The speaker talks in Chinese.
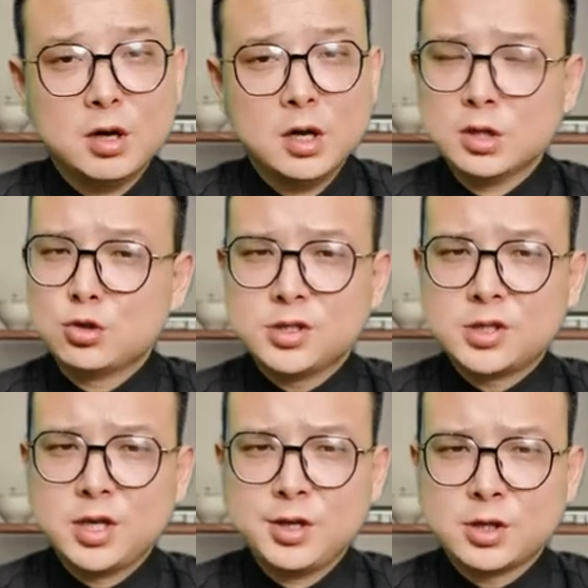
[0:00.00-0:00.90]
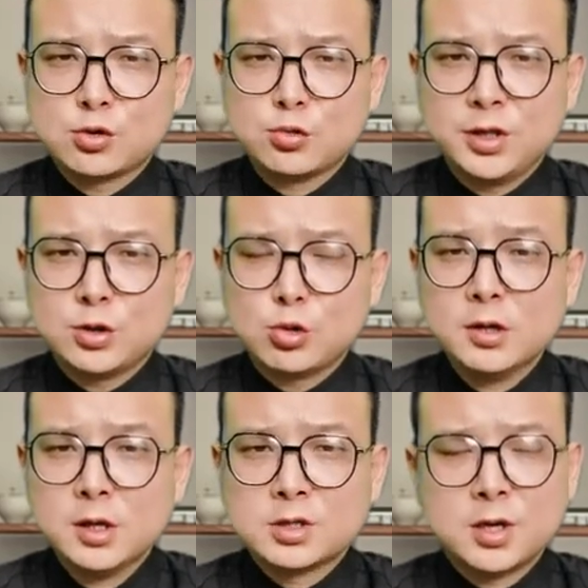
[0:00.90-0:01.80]
到却牵涉出一
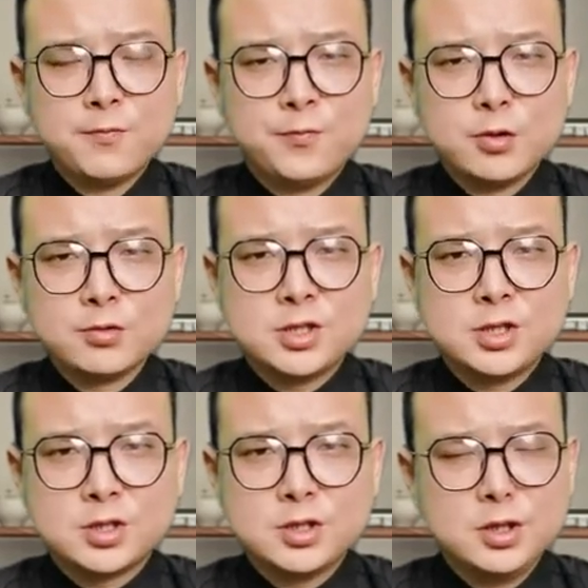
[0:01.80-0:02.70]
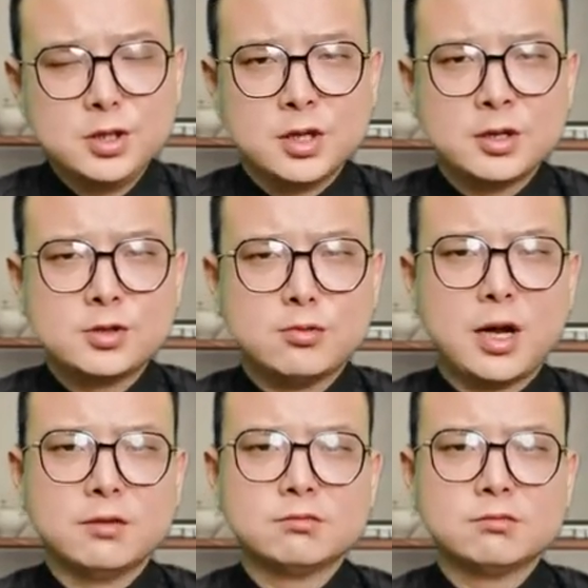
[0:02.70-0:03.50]
桩尘封七十一年的旧案。